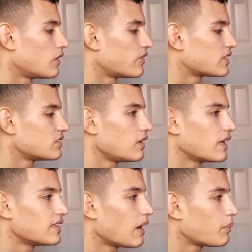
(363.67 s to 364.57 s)
La
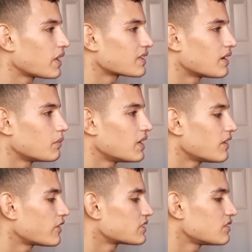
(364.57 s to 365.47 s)
flexibilidad de esa pierna. Miren
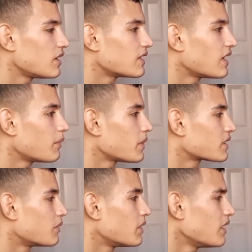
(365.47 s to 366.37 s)
la flexibilidad de esa
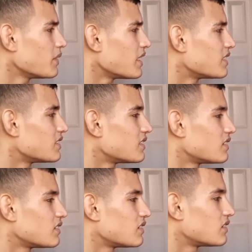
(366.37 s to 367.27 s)
pierna. Miren la...
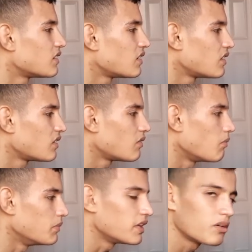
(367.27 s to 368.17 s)

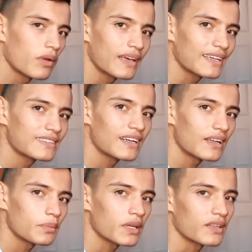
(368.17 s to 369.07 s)
Miren cómo le queda
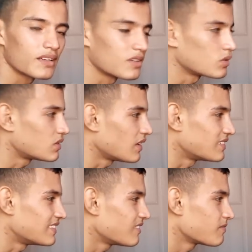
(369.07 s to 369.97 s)
estirar la pierna. O
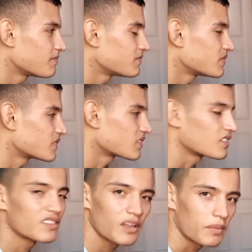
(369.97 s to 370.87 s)
sea,
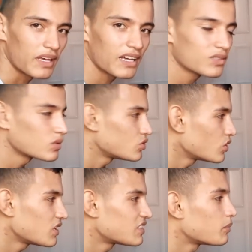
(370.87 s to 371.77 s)
en mi caso,
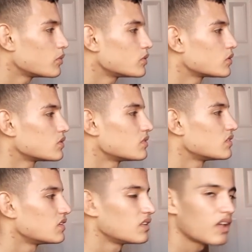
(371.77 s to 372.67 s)
yo en este punto,
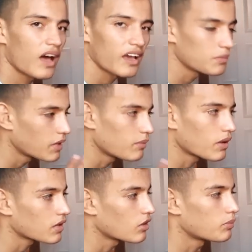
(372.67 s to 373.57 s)
ahí me han
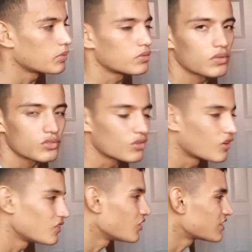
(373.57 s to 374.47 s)
marcado el punto. Yo
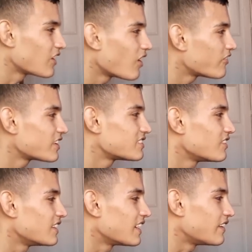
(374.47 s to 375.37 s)
no, tengo la
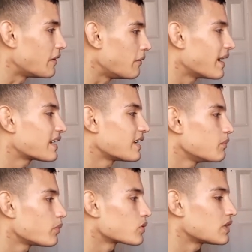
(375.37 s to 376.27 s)
flexibilidad y, vean que
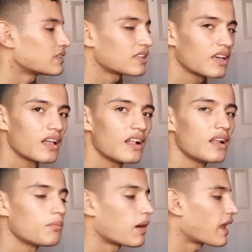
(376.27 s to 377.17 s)
es importante
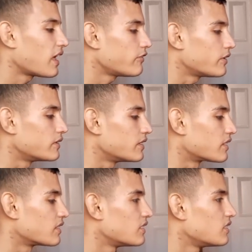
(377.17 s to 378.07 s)
para defender.